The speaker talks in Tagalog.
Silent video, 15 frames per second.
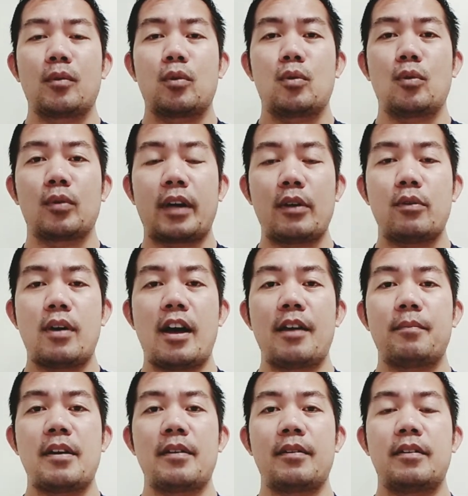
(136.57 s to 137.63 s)
kung kayo
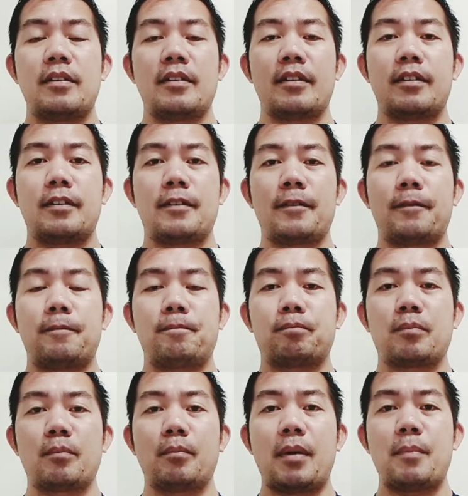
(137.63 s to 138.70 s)
ay may, uh,
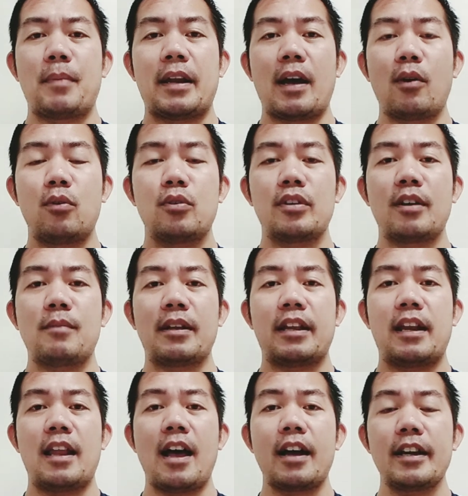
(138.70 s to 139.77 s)
may panahon na
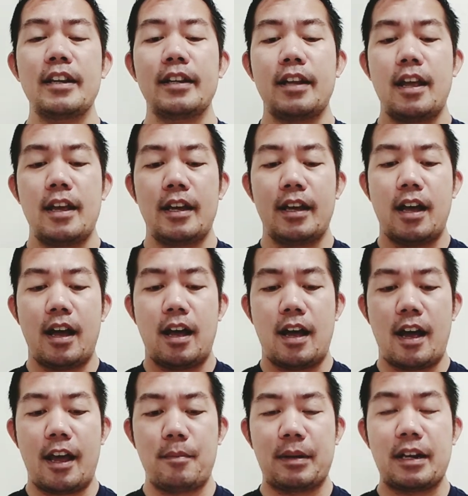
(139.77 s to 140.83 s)
manalangin,
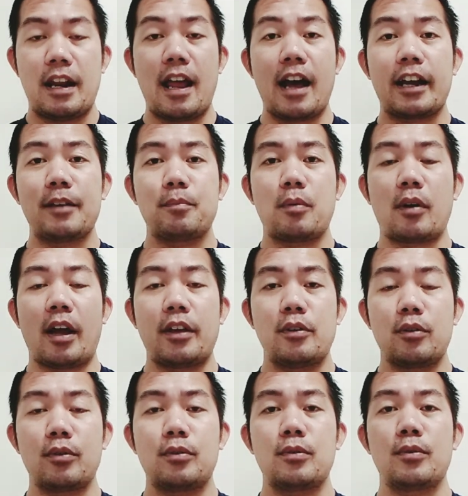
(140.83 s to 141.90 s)
ay manalangin po
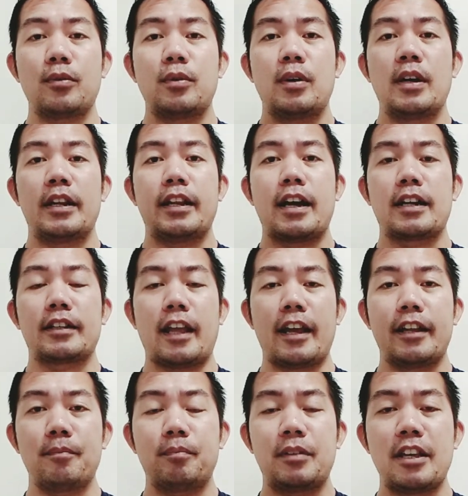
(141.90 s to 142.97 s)
kayo ng
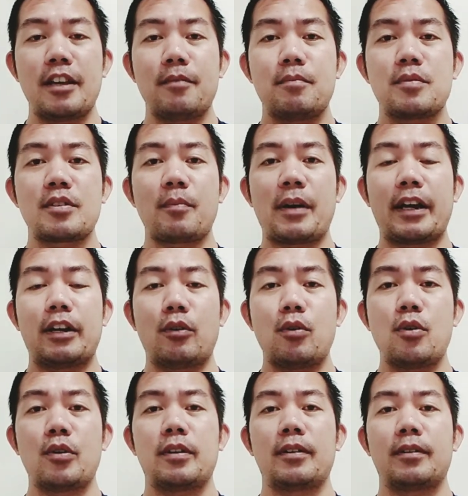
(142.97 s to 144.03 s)
taintim sa
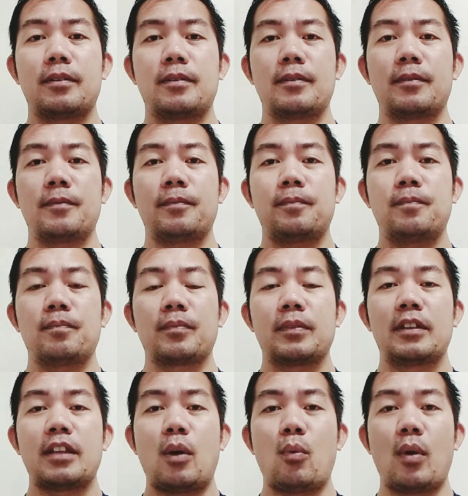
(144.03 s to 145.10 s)
Panginoon
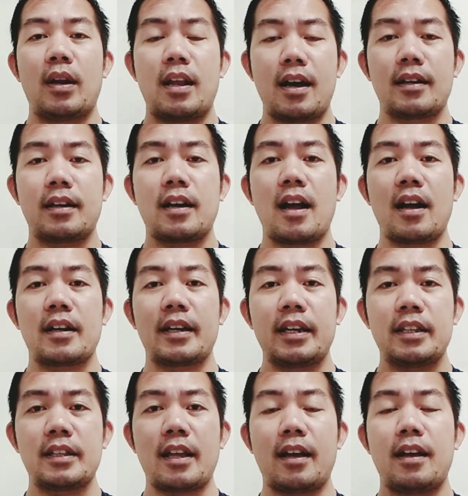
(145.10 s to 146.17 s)
na walang
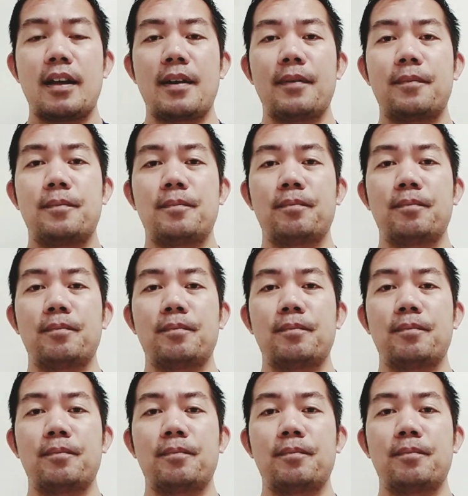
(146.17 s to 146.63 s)
nakakita